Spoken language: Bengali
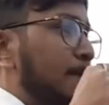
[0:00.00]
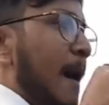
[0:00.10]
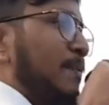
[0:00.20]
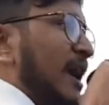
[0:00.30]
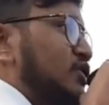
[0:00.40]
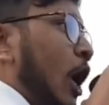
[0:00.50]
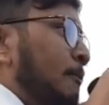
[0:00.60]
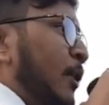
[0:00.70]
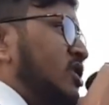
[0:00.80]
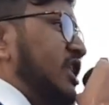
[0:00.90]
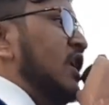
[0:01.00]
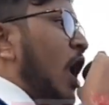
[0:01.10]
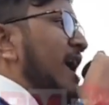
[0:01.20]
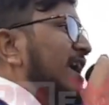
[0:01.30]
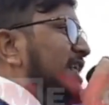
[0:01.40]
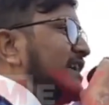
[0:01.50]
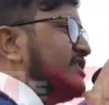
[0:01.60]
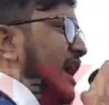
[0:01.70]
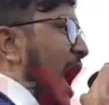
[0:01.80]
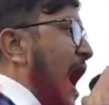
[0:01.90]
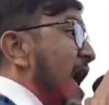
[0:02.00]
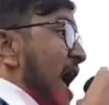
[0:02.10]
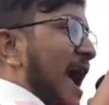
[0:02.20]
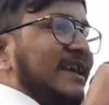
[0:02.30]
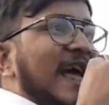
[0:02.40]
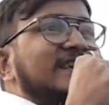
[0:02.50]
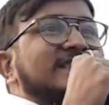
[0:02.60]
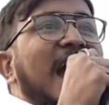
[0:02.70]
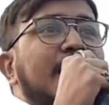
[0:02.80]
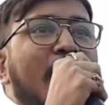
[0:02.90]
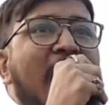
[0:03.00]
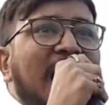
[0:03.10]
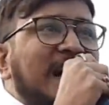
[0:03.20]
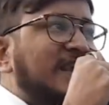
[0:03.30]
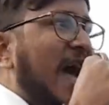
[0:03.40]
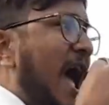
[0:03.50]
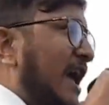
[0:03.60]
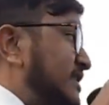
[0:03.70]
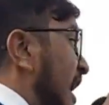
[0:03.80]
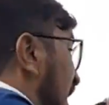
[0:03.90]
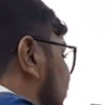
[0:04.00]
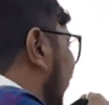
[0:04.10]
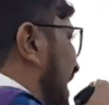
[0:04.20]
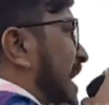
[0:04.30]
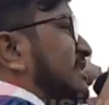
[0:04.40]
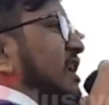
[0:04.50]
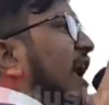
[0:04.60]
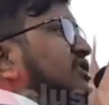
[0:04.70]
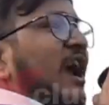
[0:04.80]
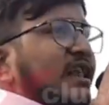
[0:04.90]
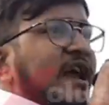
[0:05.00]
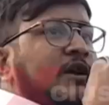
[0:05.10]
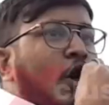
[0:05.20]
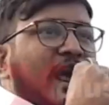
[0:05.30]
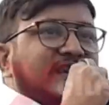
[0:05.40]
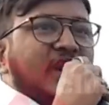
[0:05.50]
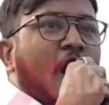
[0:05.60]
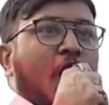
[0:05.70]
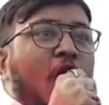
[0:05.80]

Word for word: পাপের সম্পত্তি নয় এই দেশটা এই দেশটা এই বাঙালির দেশ যারা দেশটাকে স্বাধীন করেছিল